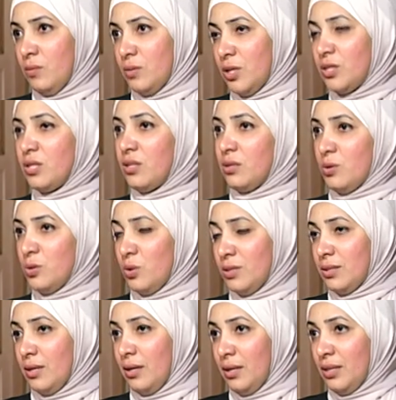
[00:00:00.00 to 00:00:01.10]
منصات التواصل
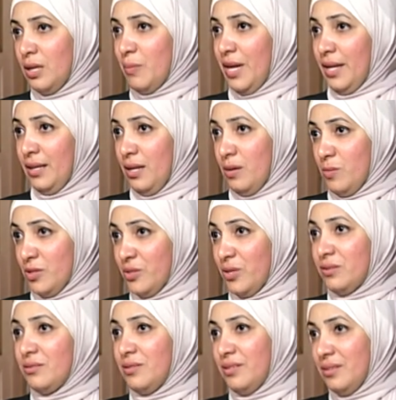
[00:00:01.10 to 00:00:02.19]
الاجتماعي
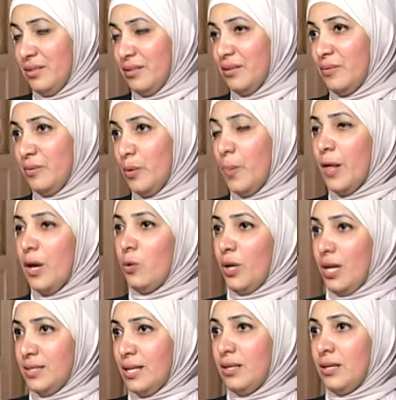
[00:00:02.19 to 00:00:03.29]
للمرصد
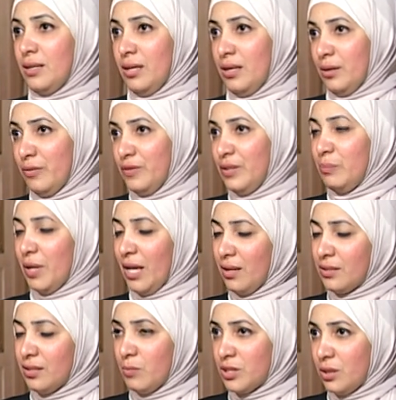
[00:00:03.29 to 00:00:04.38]
وكذلك في
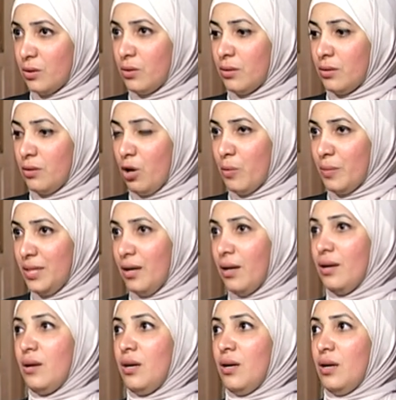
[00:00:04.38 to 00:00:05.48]
مجله المرصد الرقميه
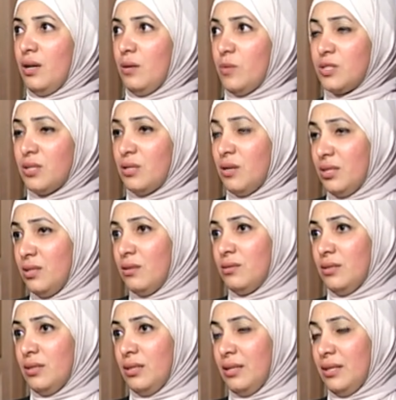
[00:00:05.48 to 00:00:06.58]
المرصد ايضا
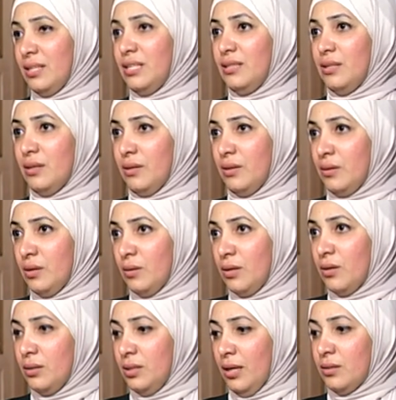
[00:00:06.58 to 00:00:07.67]
ليه
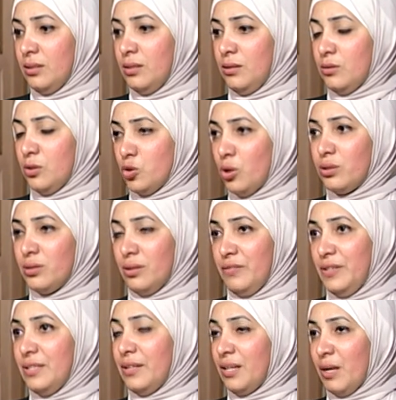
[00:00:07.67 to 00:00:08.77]
يعني نشاط
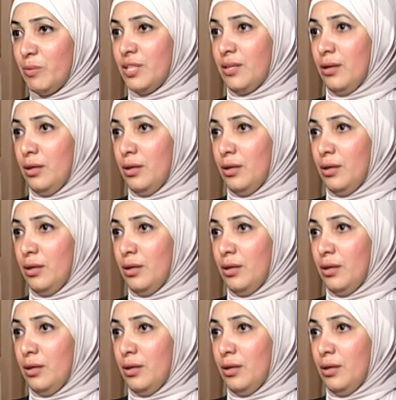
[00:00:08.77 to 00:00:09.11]
في ترجمه